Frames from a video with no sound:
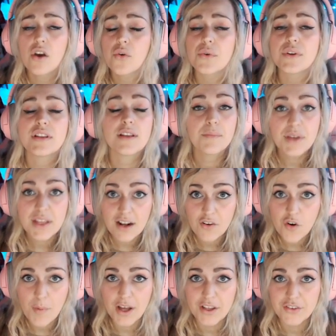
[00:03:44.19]
Quindi mi
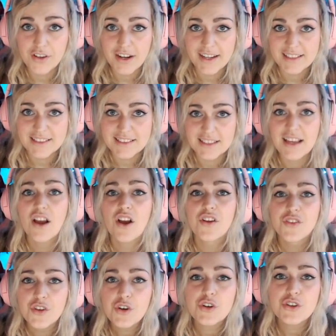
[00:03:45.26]
raccomando ragazzi,
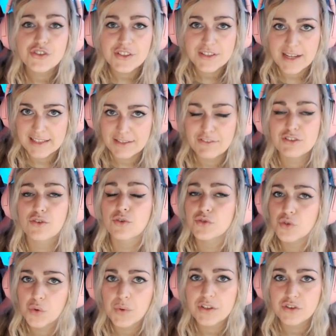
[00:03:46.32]
non concentratevi solo su
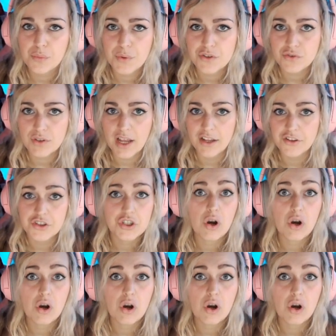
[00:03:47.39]
quattro personaggi,